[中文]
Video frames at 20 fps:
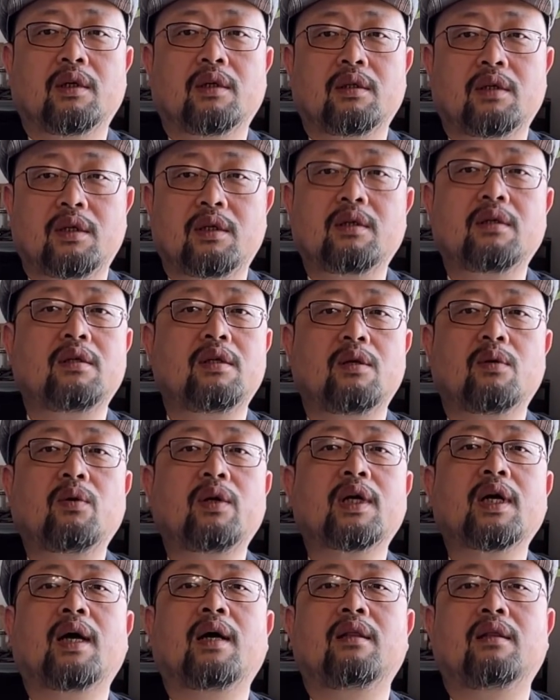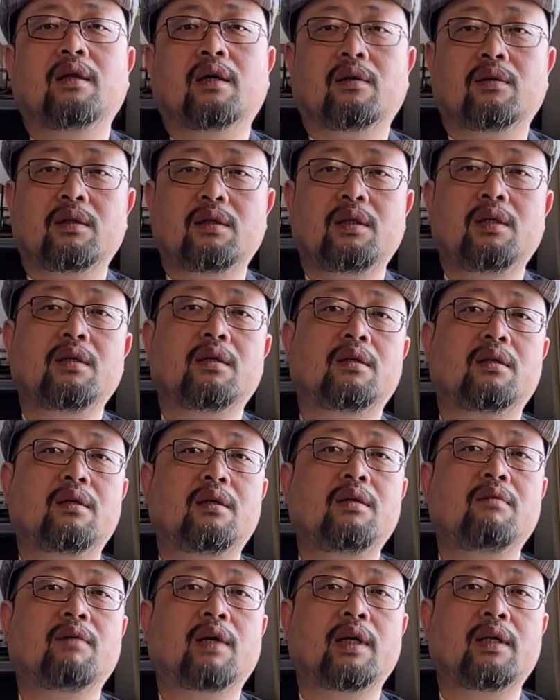你你会看到的一个
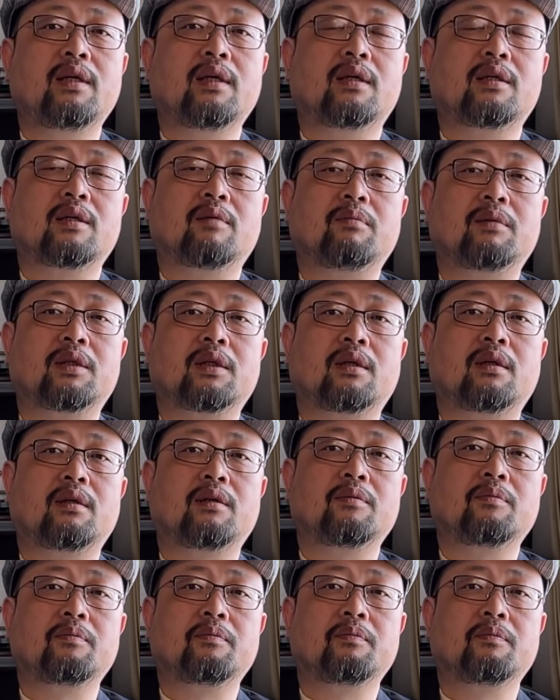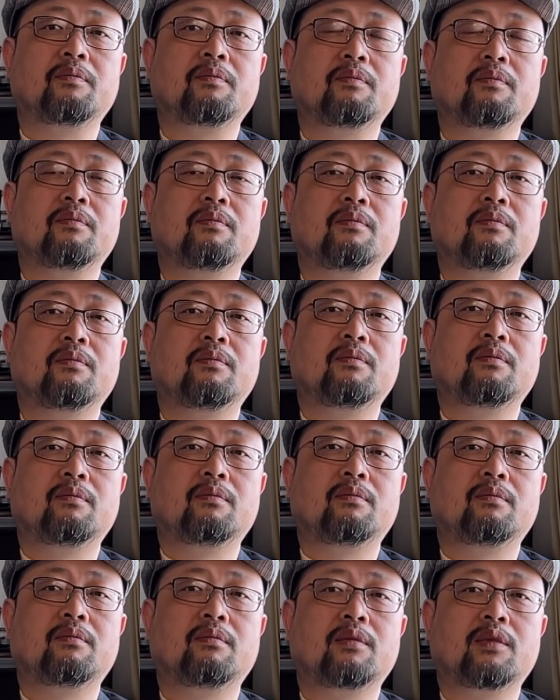另外一件什么事儿呢？
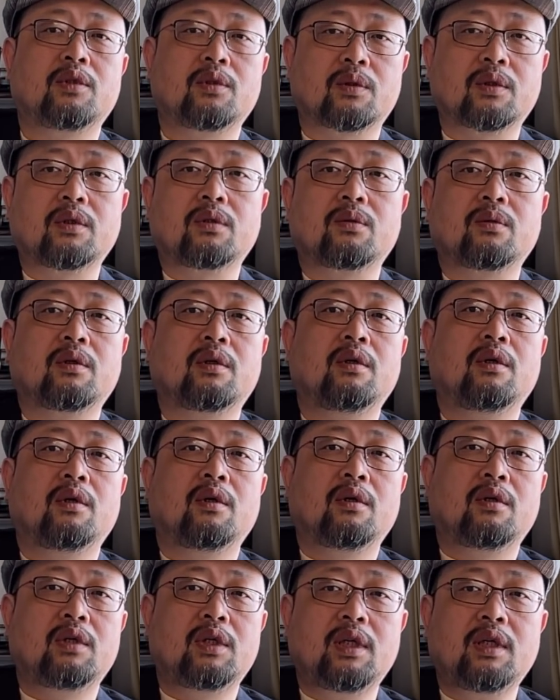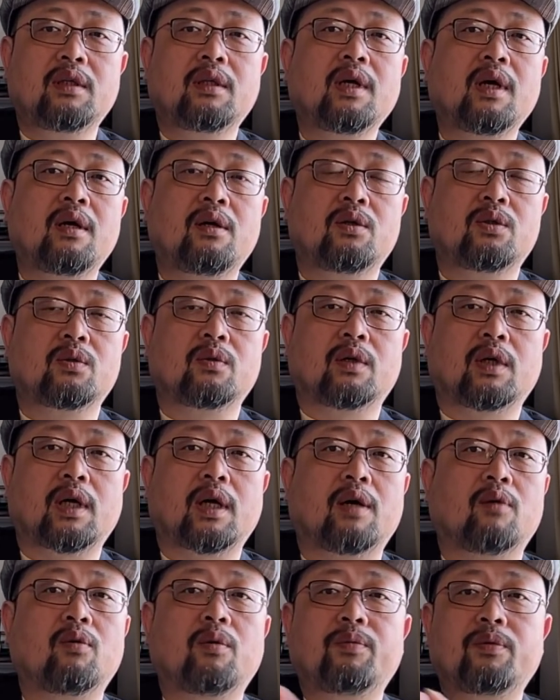就是说，一旦说
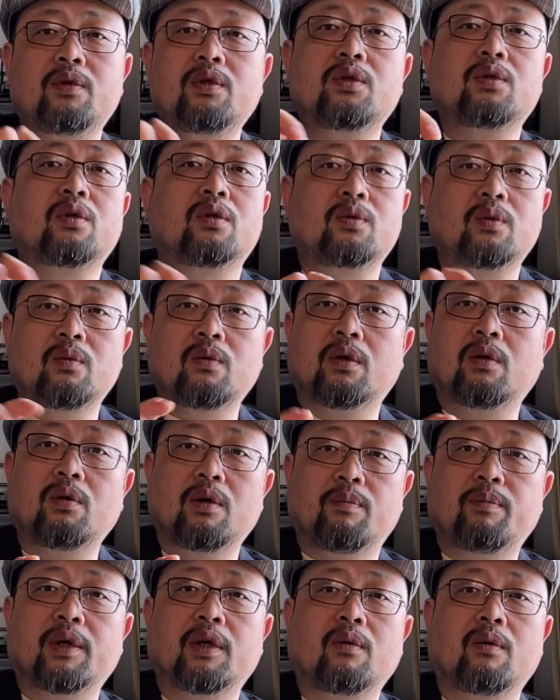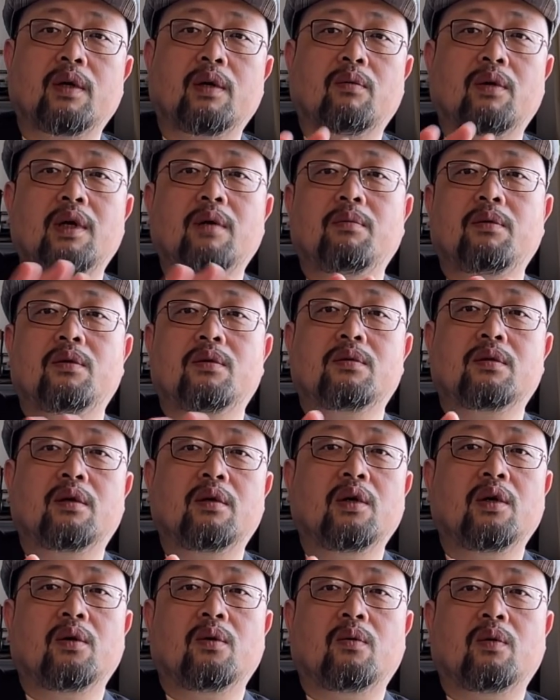啊，我不是说中国会崩溃，我也不是说
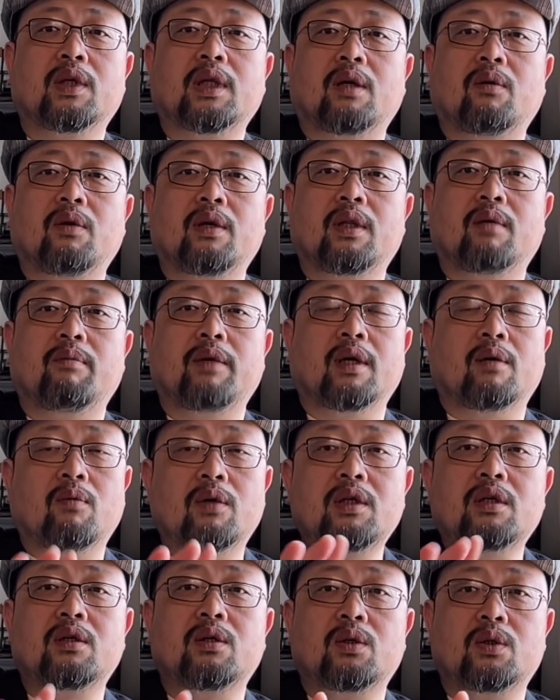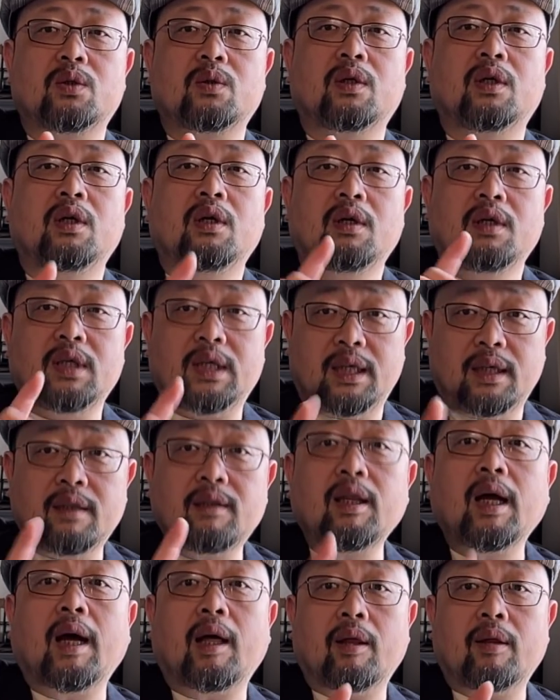我党会怎么样，我只是说一
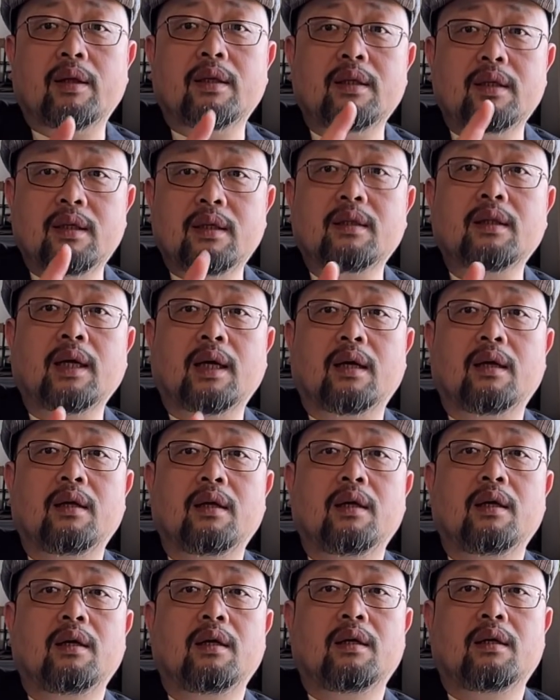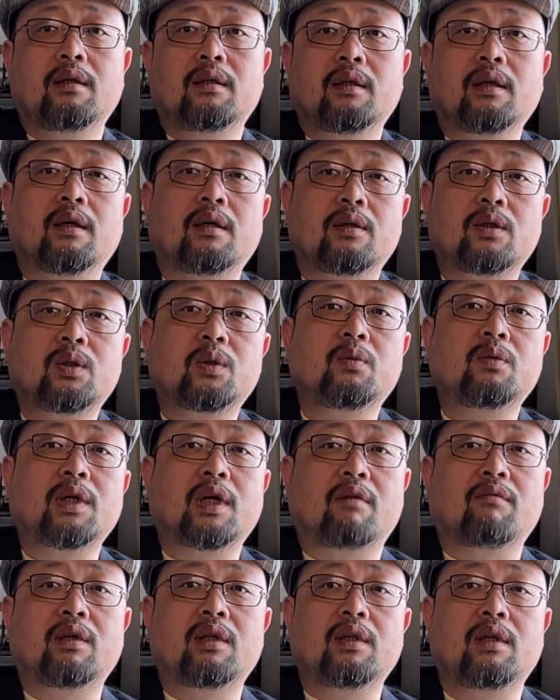旦一旦，那出点
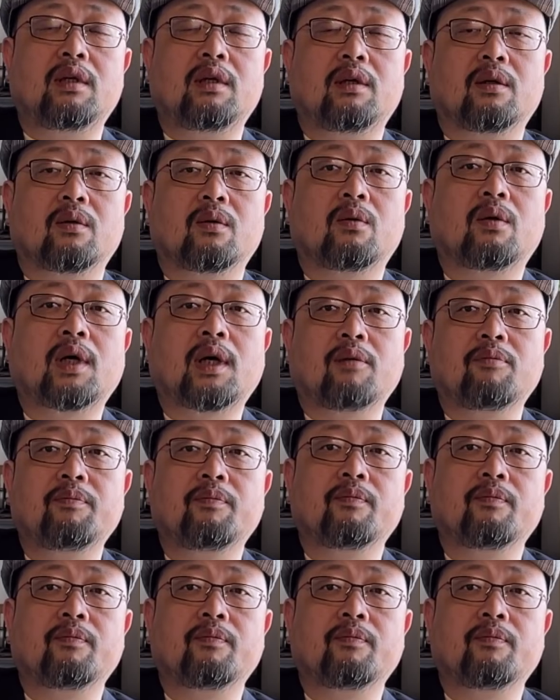问题，夸